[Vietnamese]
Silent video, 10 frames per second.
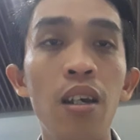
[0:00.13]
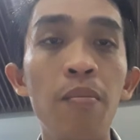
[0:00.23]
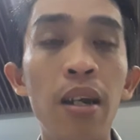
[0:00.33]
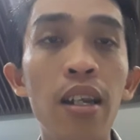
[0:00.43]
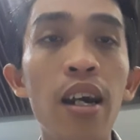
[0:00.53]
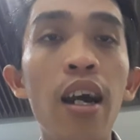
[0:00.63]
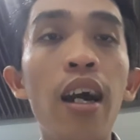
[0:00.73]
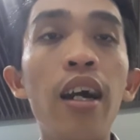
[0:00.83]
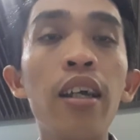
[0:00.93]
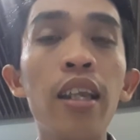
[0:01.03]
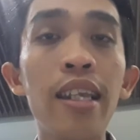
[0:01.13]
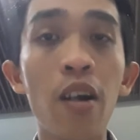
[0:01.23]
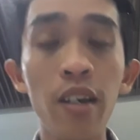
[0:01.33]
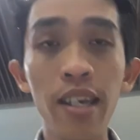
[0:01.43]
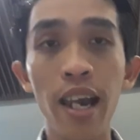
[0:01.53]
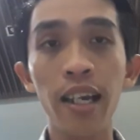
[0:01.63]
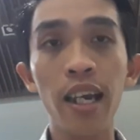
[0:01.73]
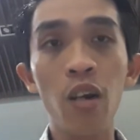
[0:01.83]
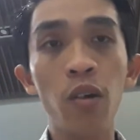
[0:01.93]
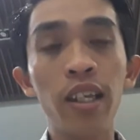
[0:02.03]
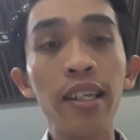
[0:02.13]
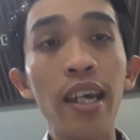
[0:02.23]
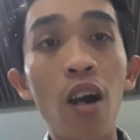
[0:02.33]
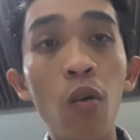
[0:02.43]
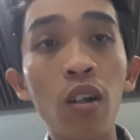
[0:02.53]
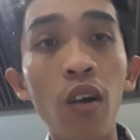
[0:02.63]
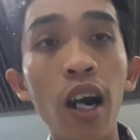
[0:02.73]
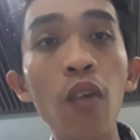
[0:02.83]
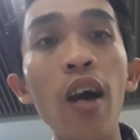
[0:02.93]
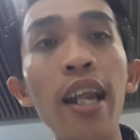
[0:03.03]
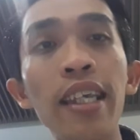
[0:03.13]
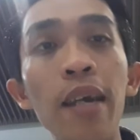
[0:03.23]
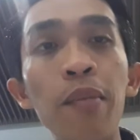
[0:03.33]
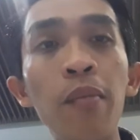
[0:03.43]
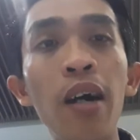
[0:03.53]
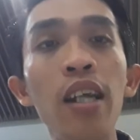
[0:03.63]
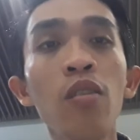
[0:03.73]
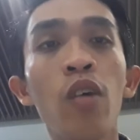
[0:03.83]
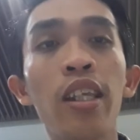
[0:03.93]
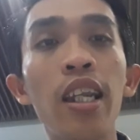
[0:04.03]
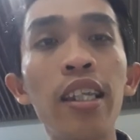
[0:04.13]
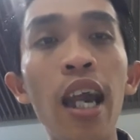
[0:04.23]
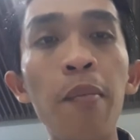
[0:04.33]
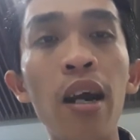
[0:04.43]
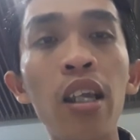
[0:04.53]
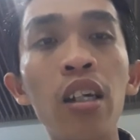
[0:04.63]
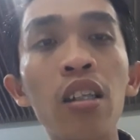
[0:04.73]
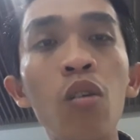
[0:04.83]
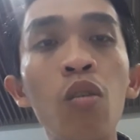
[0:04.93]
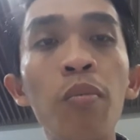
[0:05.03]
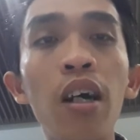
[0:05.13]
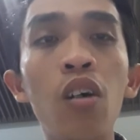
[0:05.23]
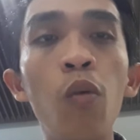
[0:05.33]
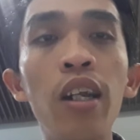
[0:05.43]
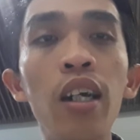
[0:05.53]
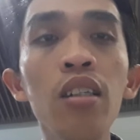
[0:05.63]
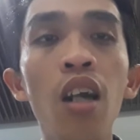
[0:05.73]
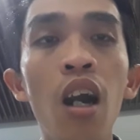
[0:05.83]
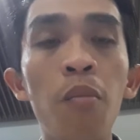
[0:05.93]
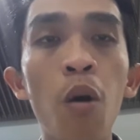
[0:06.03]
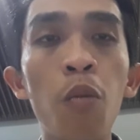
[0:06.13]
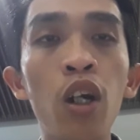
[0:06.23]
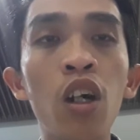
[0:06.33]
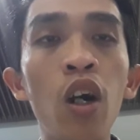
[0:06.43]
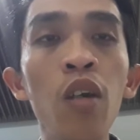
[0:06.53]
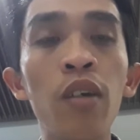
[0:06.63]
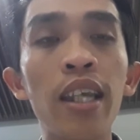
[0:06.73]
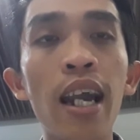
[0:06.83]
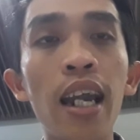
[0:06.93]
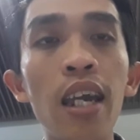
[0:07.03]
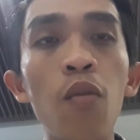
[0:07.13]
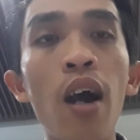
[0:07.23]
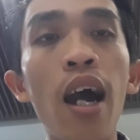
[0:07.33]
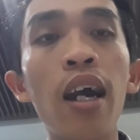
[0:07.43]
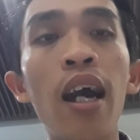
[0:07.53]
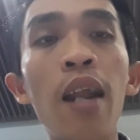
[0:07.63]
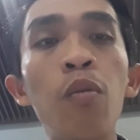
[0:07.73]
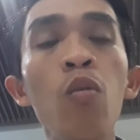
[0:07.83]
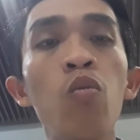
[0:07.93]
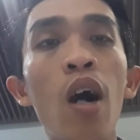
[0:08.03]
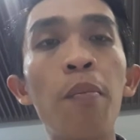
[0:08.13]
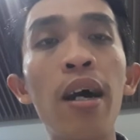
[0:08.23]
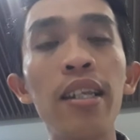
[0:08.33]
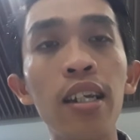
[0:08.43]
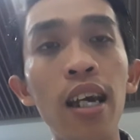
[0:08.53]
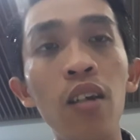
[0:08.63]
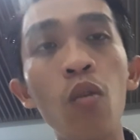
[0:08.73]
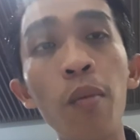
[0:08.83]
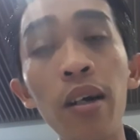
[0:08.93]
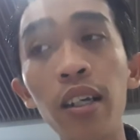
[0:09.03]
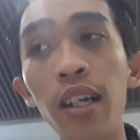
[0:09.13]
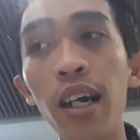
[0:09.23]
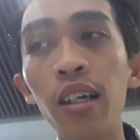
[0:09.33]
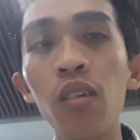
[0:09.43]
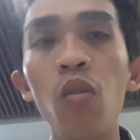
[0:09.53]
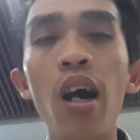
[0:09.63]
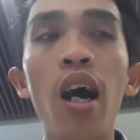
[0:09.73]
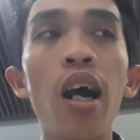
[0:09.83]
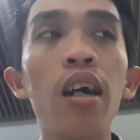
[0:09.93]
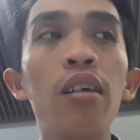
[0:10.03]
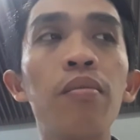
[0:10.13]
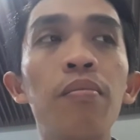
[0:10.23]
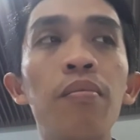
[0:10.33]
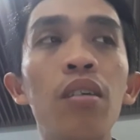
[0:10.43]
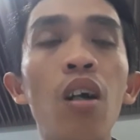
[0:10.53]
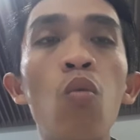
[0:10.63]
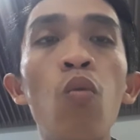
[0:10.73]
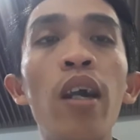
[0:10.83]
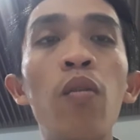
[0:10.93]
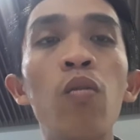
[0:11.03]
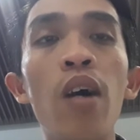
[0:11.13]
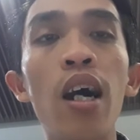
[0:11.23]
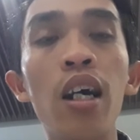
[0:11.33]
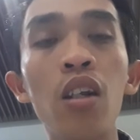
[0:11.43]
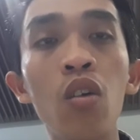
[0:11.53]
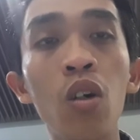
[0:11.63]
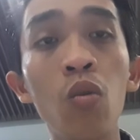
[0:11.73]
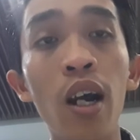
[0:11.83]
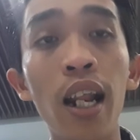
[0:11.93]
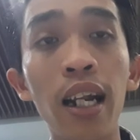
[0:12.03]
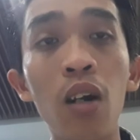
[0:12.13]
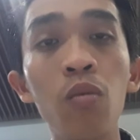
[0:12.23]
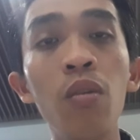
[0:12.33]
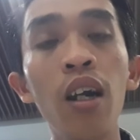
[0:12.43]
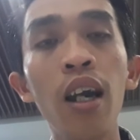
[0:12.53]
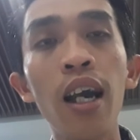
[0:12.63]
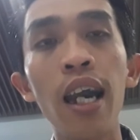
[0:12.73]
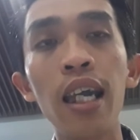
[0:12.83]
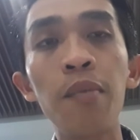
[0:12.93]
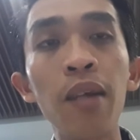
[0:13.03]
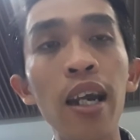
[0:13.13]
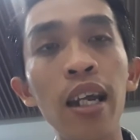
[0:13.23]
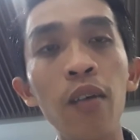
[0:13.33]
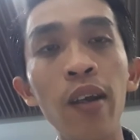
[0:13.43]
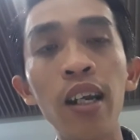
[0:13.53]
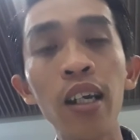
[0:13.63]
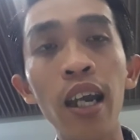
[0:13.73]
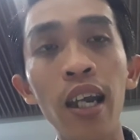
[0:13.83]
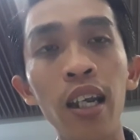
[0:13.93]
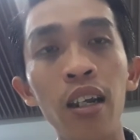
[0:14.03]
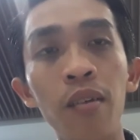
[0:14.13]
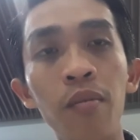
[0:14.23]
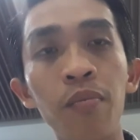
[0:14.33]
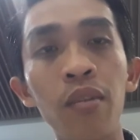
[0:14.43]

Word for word: mình uh, xin chào cả nhà nghe và xin chào và toàn hỏi và anh chị em thân mến và trên trang mà youtuber của Nguyễn Đứng một buổi tối và tràn đầy và hạnh phúc và bên gia đình và bên người thân và công việc và luôn luôn và thành công thì hôm nay thì Nguyễn Đứng thì ừ,